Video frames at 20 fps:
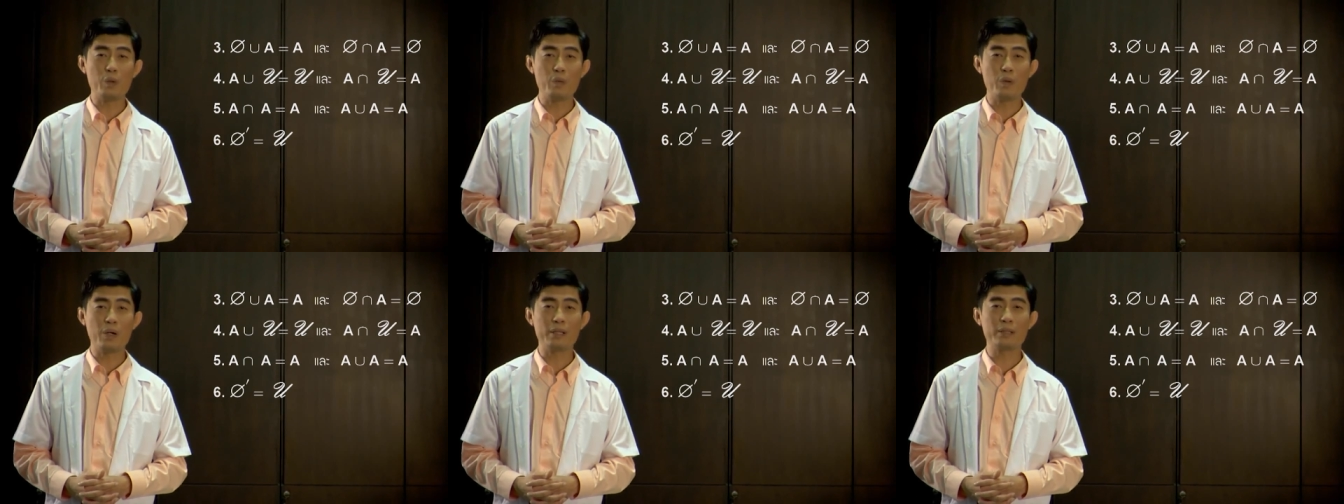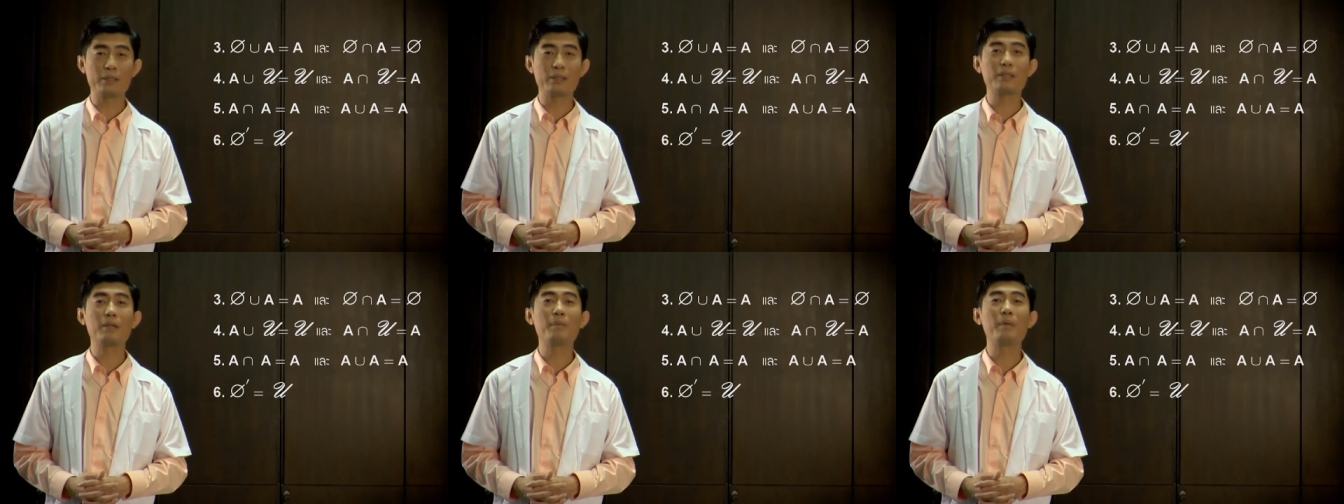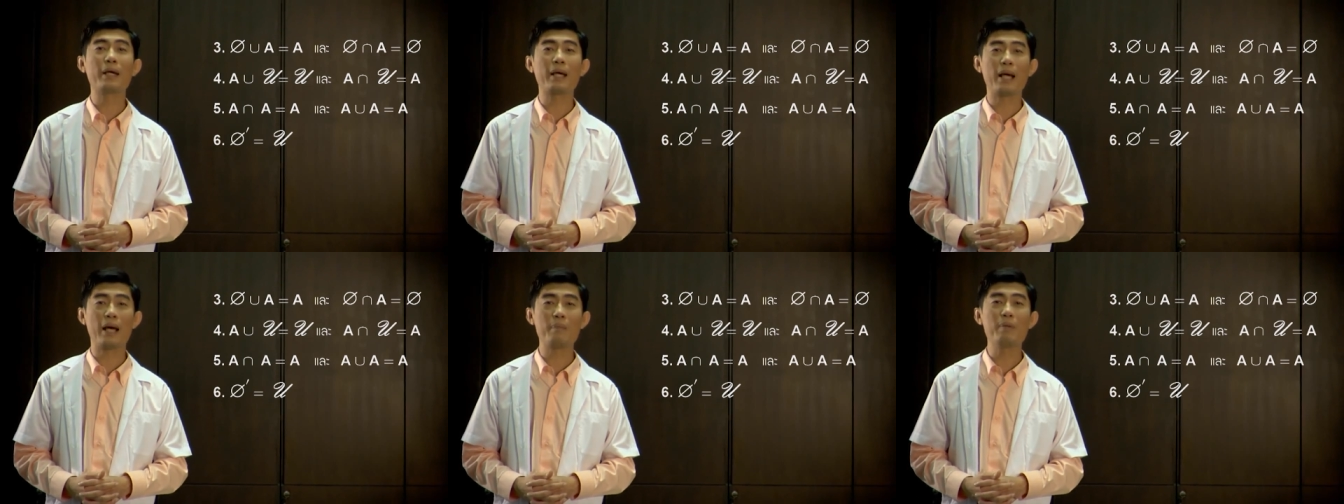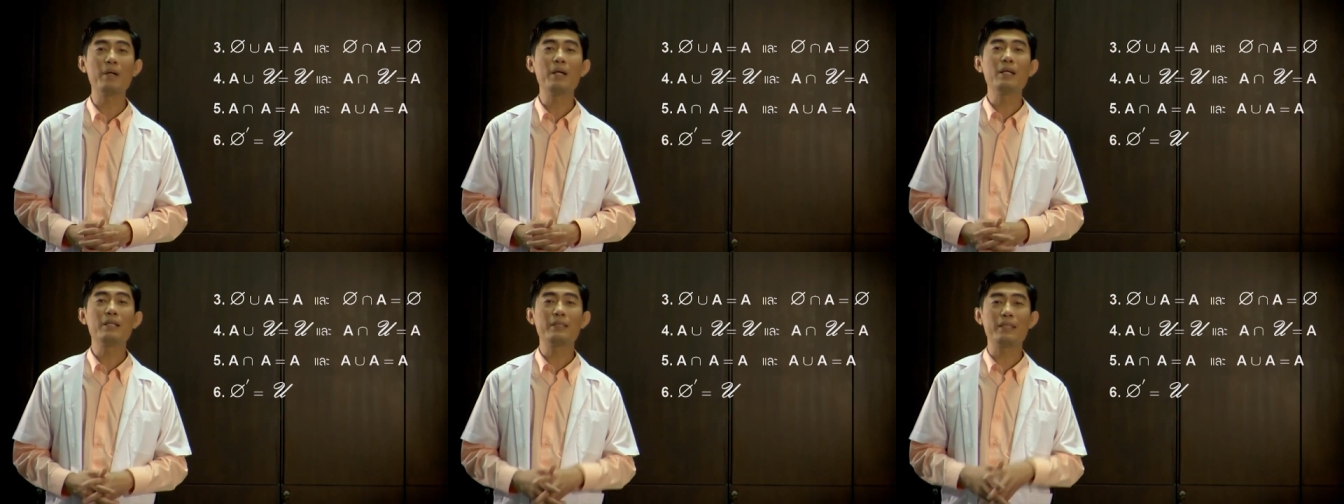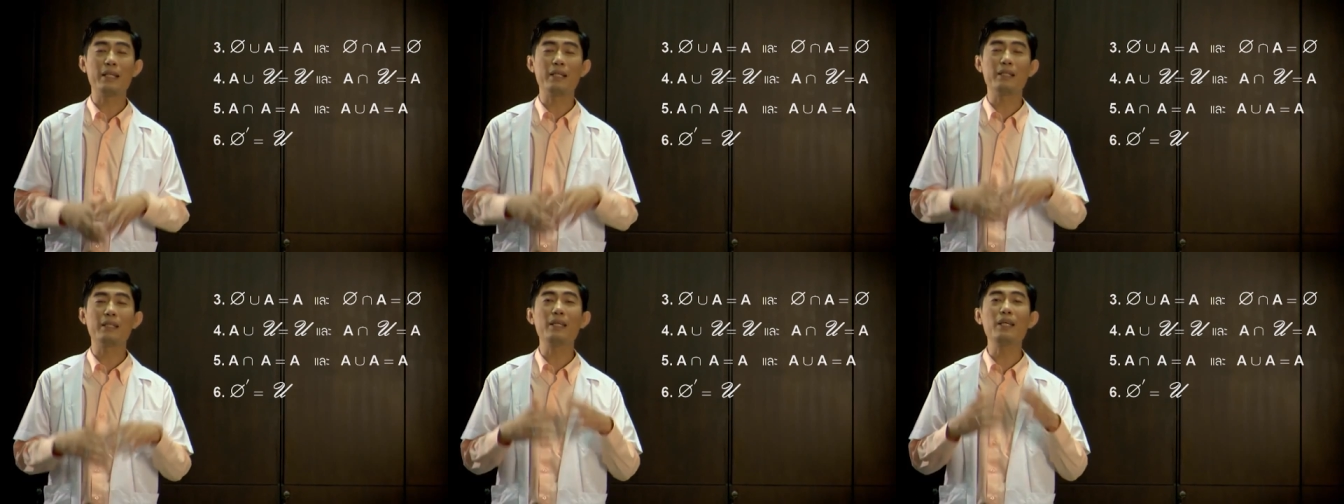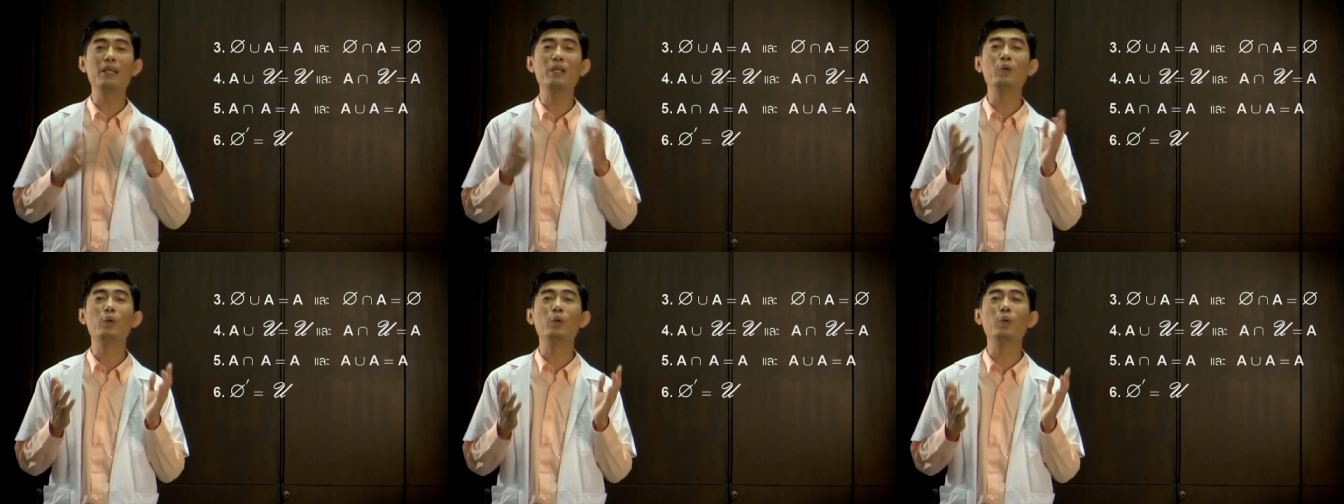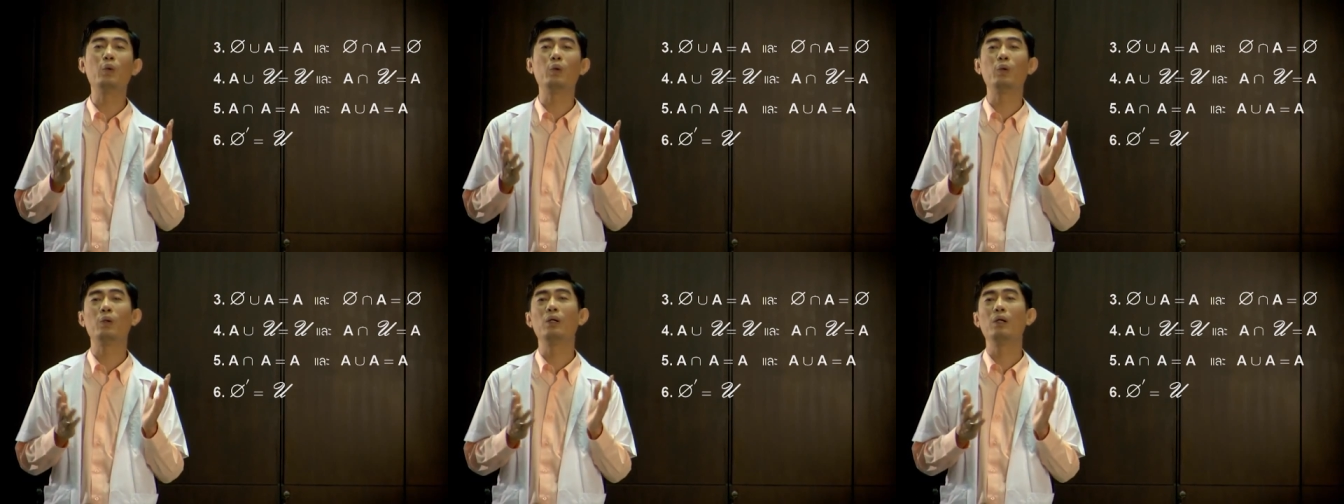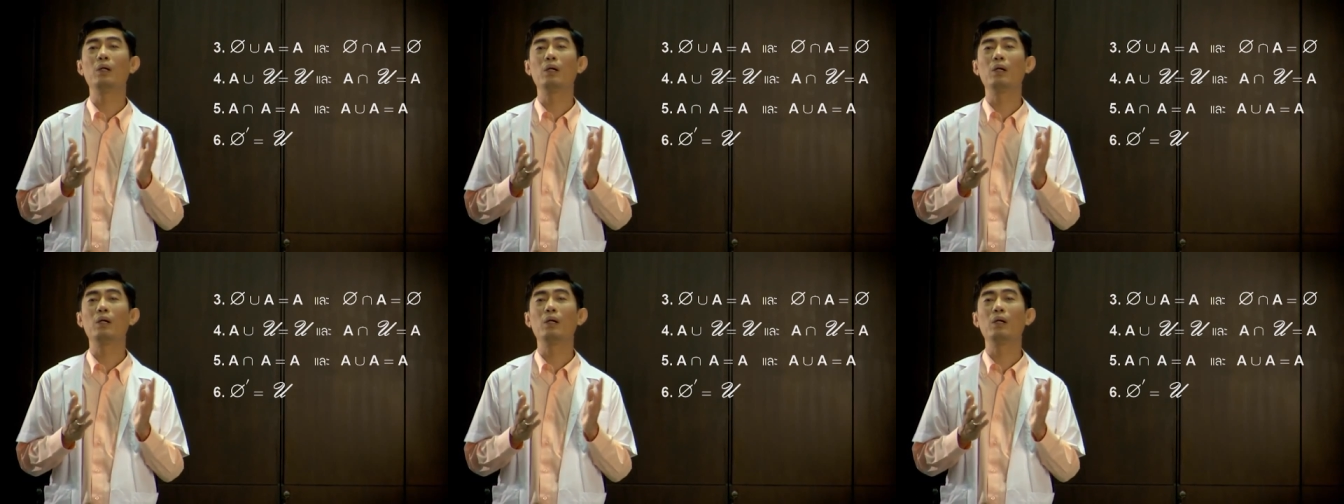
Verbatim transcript: universe ใช่ไหมครับ สิ่งที่อยู่